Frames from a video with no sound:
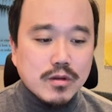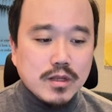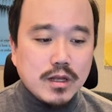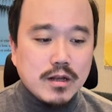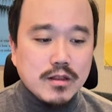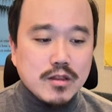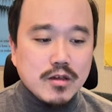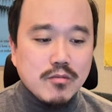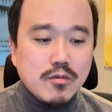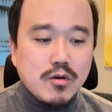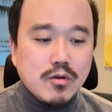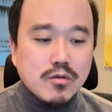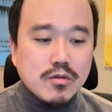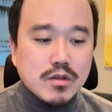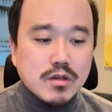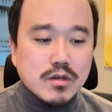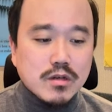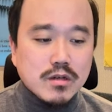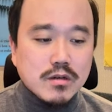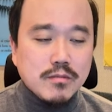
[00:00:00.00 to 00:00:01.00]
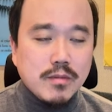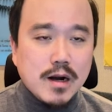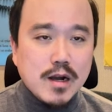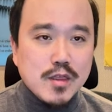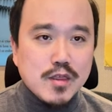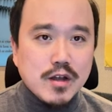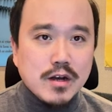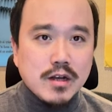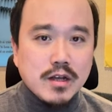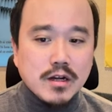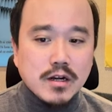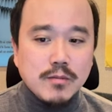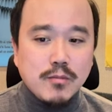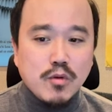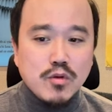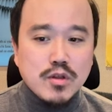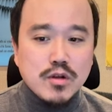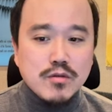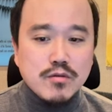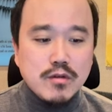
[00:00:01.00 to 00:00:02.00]
날짜별로 증발산량을
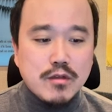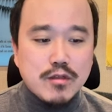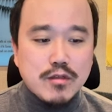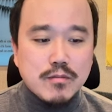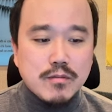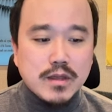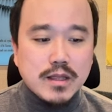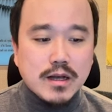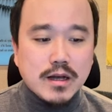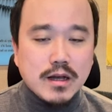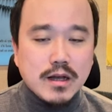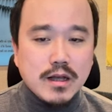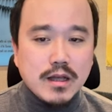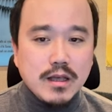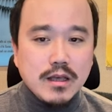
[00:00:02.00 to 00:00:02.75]
보실 수 있습니다.